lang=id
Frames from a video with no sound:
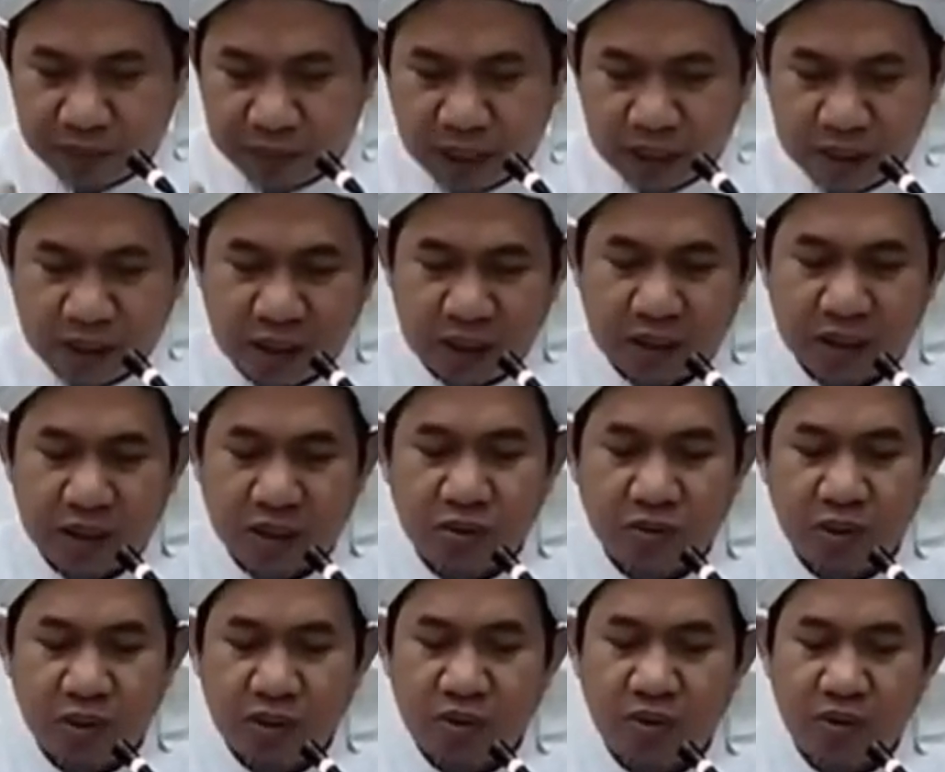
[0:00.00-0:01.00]
ada
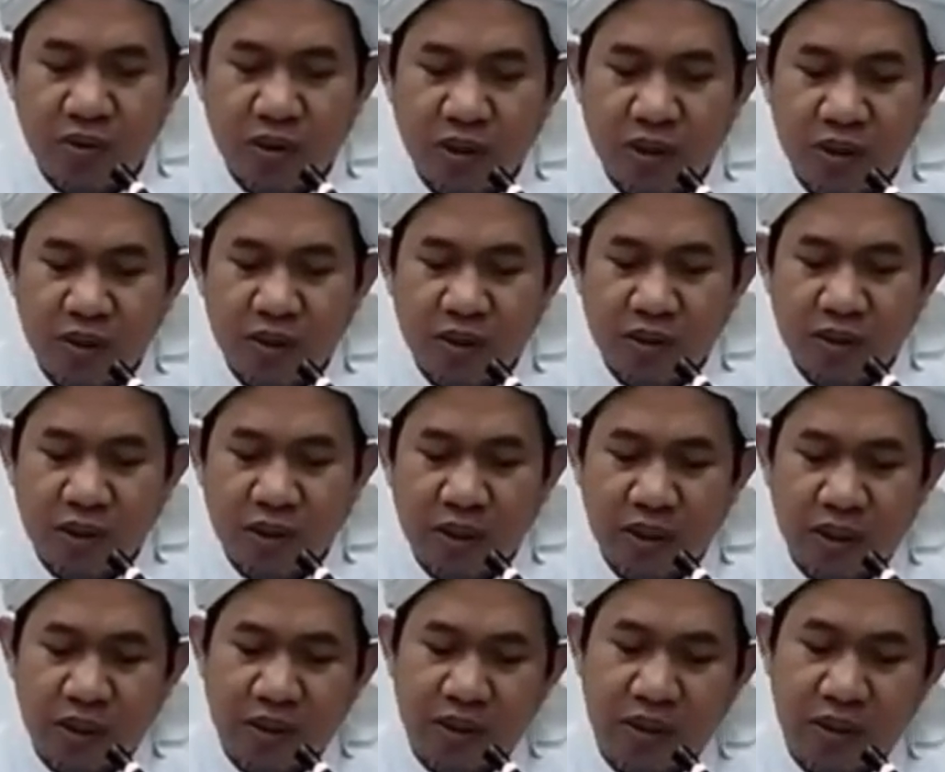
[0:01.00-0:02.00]
sesuatu yang
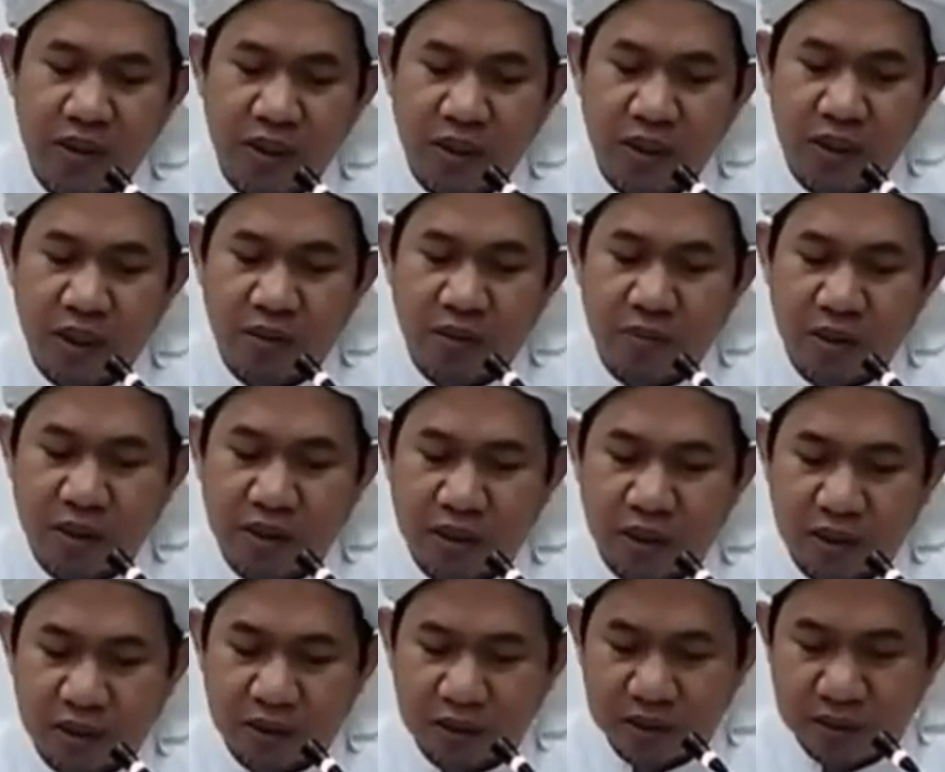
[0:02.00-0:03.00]
dia tidak
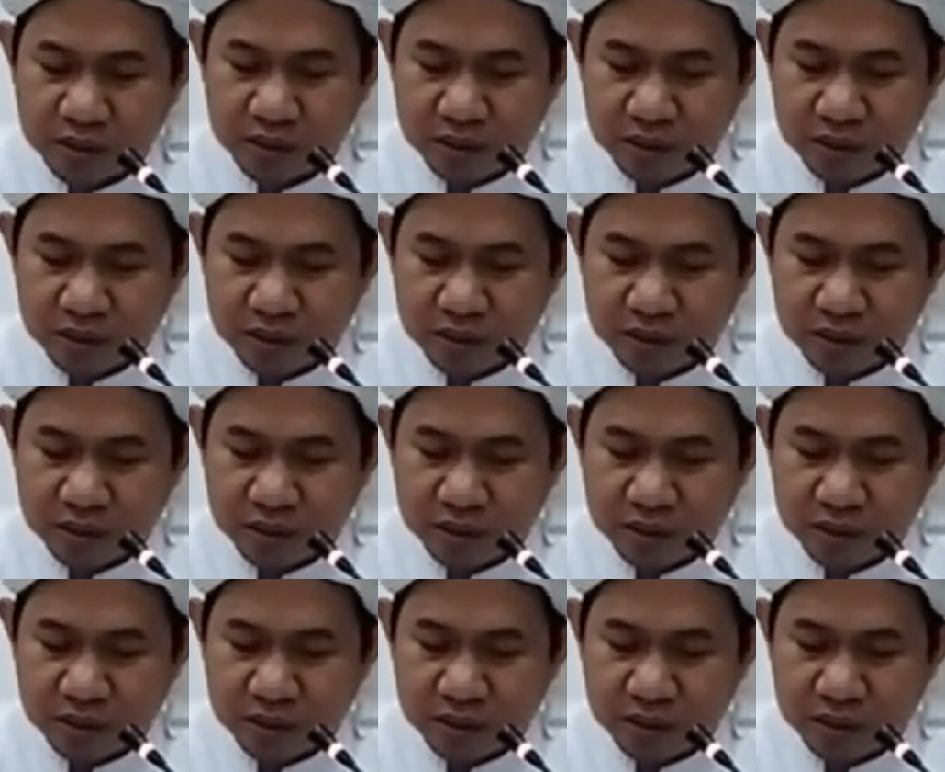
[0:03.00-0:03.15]
amalkan.